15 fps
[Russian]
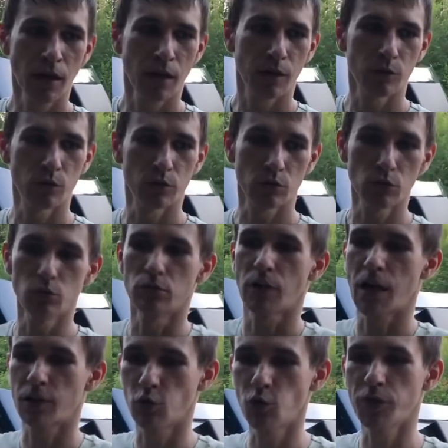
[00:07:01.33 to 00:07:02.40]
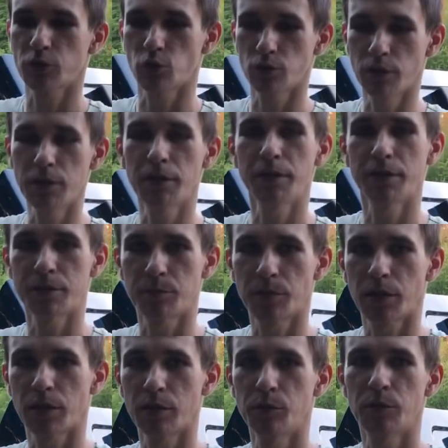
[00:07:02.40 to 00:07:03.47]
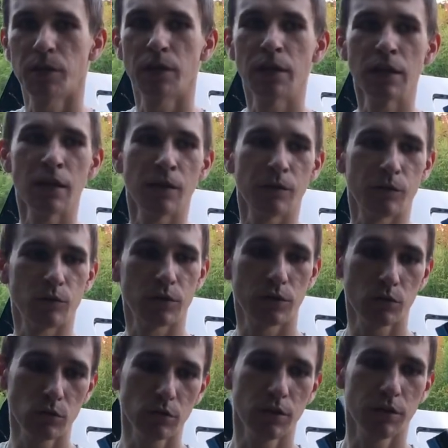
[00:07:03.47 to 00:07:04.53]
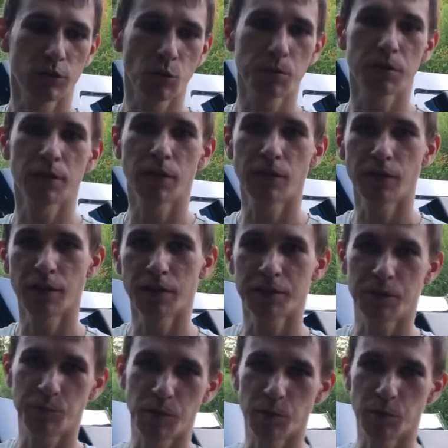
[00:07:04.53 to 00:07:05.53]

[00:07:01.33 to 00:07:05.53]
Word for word: Вот. Ну, как других, кто на них ездит, по крайней мере. Вот. Ну и, собственно говоря, теперь